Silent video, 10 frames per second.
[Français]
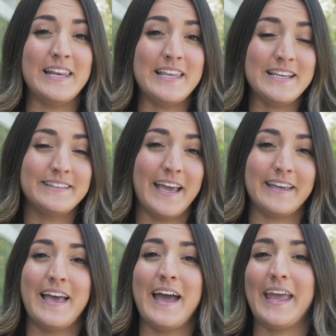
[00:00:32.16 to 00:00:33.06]
Ligue
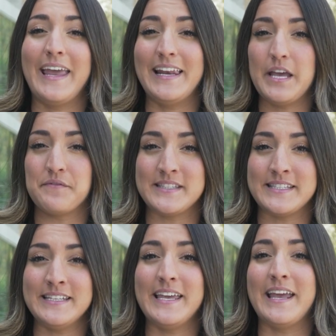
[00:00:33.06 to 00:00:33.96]
derrière
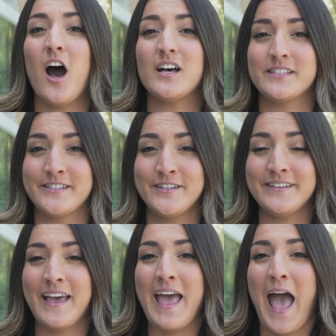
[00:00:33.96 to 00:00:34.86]
LAFC et
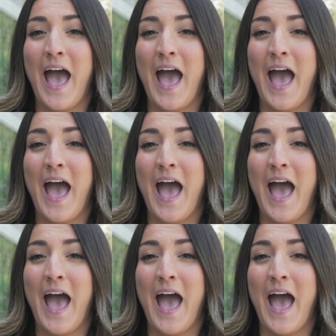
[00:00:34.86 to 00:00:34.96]
Austin,